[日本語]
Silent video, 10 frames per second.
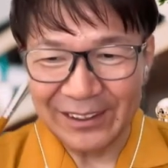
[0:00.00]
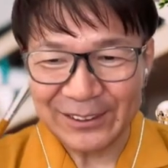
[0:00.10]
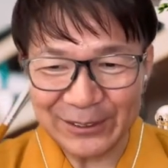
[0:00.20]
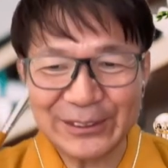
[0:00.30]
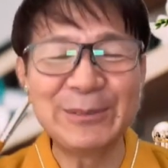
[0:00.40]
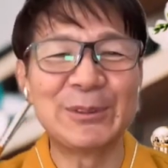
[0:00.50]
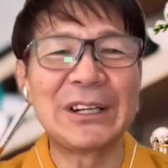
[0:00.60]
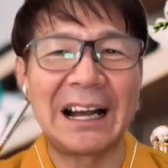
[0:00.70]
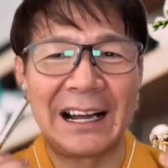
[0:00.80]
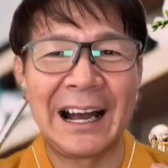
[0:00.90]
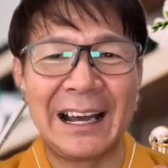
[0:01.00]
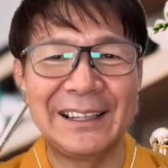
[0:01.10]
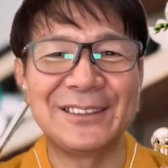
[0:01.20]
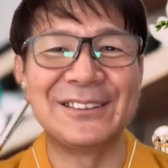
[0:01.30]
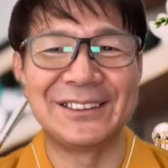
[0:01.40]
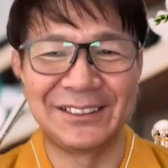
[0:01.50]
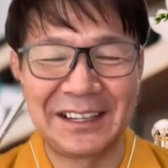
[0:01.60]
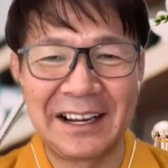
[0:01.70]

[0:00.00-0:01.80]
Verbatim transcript: そういうふうに僕は考えてるんですよね。